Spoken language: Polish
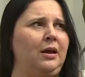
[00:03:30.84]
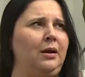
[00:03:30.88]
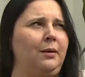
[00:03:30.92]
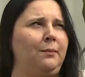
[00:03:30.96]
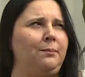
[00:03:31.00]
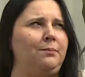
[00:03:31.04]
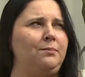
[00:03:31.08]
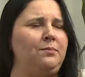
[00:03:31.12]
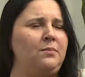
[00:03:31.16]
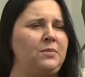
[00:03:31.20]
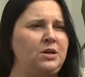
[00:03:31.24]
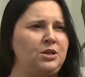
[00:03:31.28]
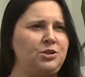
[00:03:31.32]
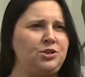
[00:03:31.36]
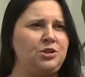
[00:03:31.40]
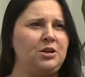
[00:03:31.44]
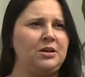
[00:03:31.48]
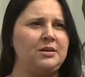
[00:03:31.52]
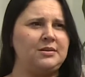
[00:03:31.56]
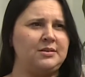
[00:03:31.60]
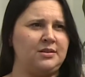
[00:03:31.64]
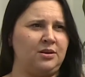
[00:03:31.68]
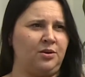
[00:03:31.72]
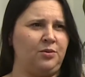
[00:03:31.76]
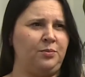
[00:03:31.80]

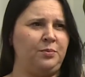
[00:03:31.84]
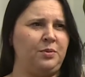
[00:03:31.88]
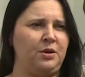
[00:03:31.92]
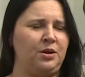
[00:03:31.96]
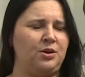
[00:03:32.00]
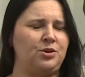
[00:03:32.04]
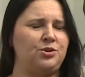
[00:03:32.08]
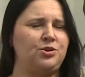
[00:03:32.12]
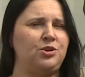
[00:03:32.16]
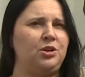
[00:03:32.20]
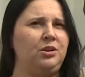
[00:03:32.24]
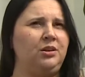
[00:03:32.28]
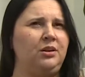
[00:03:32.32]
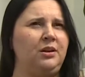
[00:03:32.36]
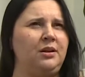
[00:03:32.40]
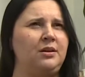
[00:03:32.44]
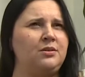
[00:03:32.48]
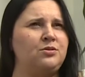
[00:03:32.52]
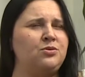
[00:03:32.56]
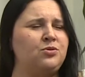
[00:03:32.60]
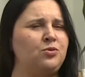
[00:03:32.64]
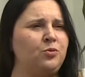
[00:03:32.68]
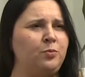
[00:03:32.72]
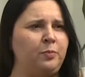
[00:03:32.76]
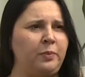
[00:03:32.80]
Myślę sobie, że te
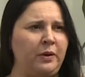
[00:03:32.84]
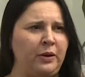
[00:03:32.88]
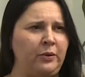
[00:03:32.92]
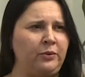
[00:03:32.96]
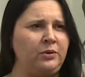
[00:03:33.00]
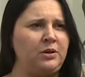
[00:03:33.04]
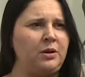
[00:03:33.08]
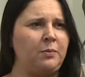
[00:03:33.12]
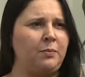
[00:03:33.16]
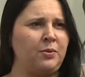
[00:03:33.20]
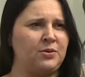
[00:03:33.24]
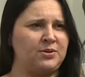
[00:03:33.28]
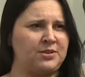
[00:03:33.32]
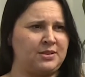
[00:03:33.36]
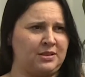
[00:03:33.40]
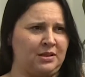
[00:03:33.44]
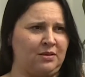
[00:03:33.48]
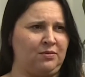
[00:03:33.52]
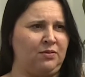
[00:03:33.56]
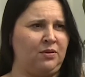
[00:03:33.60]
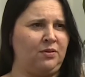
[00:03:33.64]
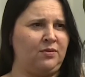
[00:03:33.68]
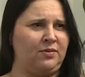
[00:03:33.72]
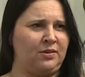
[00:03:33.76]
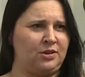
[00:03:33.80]
zupełnie
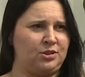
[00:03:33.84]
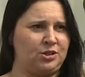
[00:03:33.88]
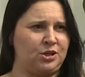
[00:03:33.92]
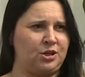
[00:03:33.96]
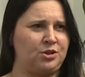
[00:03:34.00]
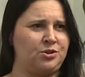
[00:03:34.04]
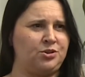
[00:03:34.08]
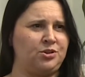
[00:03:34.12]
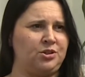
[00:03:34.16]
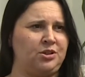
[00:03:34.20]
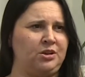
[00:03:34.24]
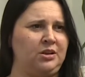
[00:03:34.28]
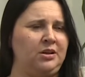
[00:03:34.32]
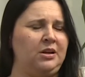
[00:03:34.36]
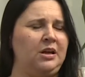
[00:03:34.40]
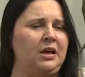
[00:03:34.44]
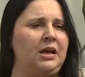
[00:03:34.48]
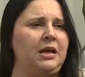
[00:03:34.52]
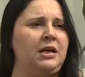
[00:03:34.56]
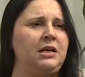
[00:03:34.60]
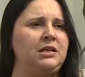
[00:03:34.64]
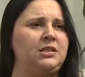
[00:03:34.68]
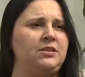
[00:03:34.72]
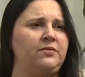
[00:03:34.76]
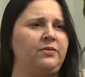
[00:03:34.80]
podstawowe rzeczy
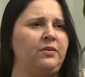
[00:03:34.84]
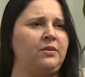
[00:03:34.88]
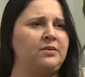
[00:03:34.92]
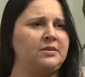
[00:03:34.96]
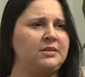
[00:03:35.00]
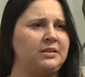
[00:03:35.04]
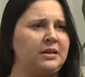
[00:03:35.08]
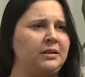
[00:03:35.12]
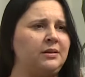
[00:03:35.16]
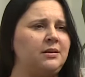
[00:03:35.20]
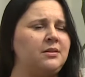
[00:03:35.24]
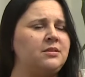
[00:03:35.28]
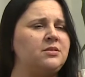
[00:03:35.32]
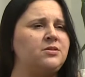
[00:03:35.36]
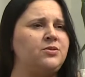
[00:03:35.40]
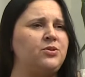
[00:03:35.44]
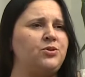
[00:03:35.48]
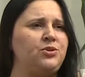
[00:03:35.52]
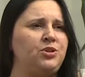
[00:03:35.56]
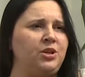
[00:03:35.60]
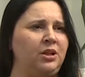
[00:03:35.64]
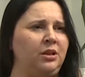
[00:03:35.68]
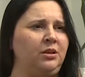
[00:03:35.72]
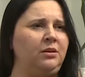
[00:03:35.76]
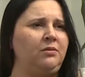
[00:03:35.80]
związane z
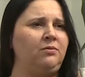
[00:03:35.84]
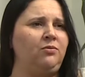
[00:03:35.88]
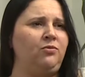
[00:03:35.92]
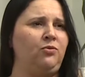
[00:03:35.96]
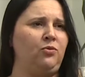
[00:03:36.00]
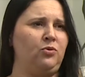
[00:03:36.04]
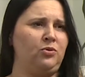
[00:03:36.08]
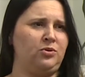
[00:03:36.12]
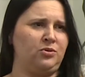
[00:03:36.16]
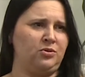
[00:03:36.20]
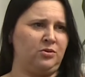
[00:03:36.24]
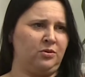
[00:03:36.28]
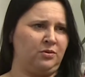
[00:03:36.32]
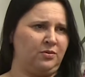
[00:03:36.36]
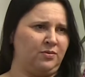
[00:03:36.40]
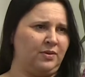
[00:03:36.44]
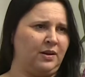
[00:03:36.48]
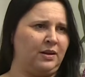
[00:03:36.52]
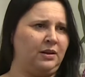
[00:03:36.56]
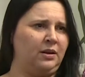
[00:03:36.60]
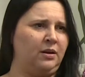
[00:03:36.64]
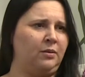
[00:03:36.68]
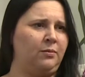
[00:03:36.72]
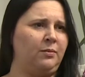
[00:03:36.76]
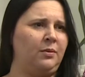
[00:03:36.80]
codziennym
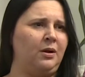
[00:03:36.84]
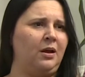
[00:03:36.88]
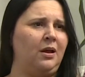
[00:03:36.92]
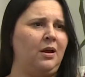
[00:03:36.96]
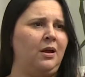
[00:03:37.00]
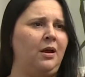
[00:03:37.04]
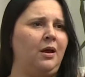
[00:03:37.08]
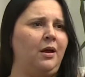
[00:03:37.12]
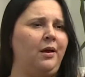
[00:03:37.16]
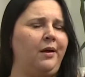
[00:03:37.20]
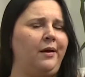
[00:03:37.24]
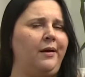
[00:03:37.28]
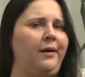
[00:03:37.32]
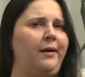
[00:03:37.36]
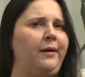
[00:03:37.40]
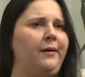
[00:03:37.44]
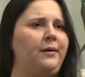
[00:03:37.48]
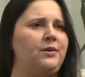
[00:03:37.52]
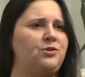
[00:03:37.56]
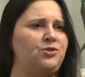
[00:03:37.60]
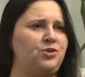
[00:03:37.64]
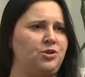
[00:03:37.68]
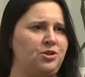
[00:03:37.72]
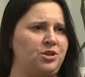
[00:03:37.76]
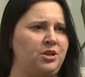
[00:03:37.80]
funkcjonowaniem
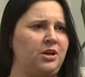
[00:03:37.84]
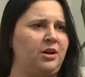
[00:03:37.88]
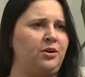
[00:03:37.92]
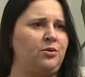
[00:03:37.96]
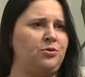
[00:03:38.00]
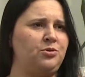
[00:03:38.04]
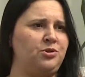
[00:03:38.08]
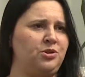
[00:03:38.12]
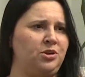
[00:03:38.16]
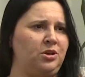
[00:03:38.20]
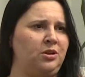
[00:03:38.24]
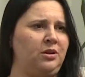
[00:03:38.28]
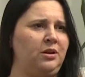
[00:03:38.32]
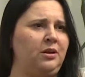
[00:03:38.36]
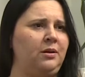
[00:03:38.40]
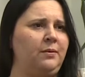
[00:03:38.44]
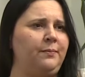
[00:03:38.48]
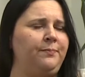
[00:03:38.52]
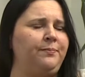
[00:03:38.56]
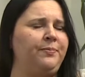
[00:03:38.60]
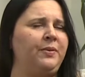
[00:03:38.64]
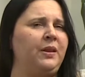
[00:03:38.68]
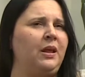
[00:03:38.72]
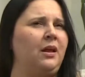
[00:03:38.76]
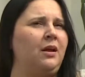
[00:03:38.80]
e, życia rodziny,
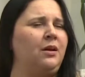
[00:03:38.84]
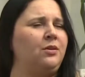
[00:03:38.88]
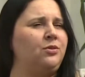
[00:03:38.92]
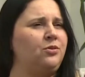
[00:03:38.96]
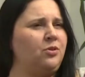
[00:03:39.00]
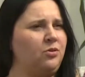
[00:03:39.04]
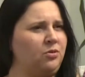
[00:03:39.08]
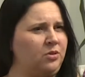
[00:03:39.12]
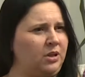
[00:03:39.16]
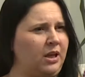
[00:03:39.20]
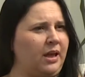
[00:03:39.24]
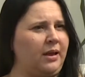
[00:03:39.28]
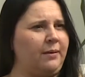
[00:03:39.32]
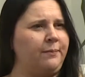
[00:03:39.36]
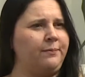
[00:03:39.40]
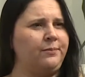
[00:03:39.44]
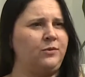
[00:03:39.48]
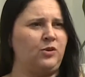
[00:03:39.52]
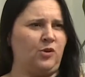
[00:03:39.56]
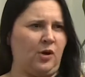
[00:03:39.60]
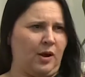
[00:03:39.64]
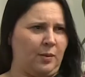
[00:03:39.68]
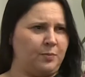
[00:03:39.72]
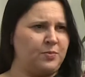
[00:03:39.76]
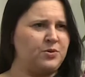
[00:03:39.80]
to nie,
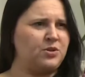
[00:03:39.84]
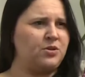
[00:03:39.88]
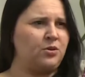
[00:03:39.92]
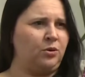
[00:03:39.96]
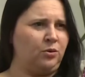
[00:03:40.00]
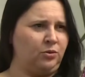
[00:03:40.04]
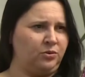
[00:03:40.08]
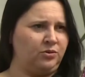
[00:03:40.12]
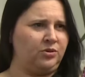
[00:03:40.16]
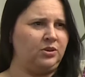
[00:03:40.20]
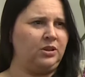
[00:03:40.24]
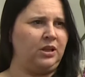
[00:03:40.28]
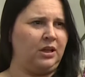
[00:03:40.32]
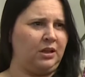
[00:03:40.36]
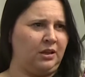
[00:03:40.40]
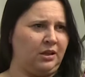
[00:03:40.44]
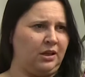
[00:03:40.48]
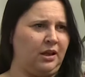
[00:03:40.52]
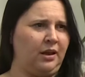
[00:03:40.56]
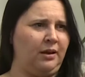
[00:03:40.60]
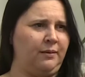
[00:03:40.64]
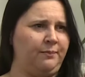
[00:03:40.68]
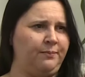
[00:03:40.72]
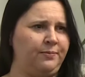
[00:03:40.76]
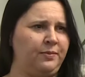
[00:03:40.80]
to absolutnie
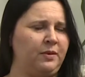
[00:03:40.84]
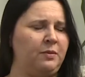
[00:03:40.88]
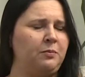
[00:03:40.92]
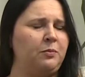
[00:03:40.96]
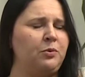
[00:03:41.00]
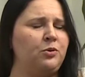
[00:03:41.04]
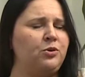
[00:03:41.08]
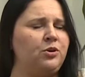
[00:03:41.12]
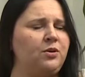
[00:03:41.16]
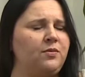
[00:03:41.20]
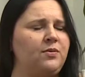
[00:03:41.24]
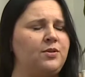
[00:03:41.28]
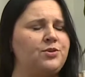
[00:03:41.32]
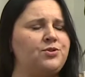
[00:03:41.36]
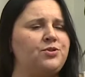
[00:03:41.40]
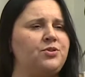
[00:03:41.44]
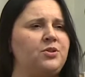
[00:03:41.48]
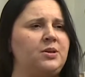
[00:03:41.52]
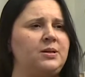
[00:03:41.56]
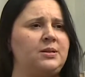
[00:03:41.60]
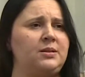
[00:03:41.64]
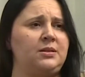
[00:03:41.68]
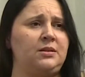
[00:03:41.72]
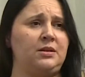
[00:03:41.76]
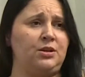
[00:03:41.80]
nie, ponieważ to
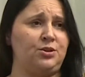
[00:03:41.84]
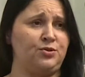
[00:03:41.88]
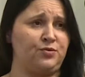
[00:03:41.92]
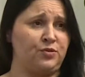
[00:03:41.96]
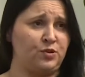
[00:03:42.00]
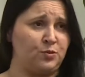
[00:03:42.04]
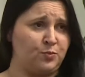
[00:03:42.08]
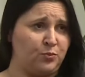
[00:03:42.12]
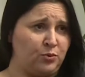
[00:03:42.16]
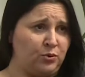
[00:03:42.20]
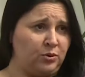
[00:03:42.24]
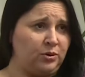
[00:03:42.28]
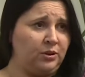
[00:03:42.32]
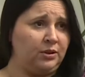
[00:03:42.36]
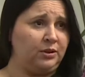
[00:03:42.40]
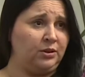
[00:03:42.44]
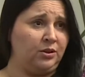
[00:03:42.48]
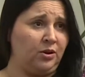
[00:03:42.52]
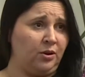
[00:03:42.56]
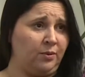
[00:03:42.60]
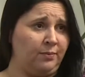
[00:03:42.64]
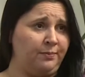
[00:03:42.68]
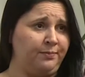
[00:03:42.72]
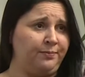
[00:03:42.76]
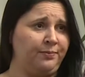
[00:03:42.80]
jest nasz wspólny
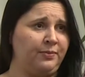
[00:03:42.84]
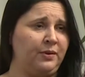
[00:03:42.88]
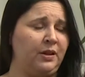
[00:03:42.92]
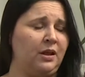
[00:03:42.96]
dom,